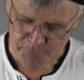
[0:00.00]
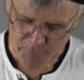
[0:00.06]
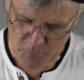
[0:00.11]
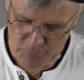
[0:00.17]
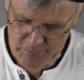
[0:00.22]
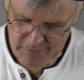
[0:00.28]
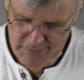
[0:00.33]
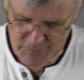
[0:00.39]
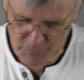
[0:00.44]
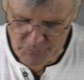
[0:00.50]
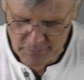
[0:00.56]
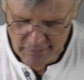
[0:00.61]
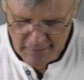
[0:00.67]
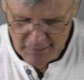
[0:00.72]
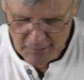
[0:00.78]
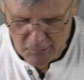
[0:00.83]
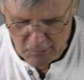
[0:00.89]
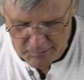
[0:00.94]
Und so,
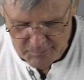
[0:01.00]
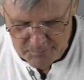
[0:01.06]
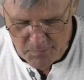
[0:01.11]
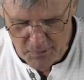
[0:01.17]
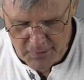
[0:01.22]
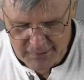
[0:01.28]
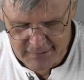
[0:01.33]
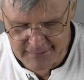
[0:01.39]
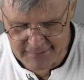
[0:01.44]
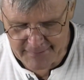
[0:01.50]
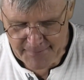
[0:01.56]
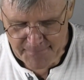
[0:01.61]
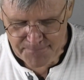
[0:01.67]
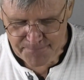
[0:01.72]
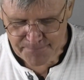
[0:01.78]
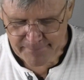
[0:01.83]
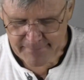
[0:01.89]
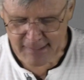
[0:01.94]
Gott möchte,
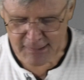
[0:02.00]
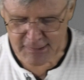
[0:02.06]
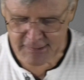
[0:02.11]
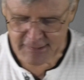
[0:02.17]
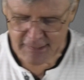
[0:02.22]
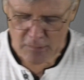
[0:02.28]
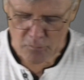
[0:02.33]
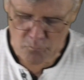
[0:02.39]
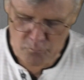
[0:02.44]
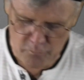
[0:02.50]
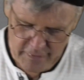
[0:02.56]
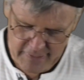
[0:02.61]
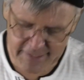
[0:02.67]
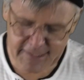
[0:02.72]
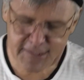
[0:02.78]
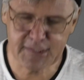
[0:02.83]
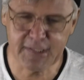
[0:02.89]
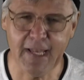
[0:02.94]
dass wir
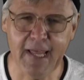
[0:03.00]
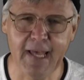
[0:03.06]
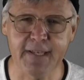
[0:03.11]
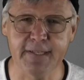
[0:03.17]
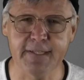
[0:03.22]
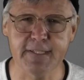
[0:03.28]
das lernen.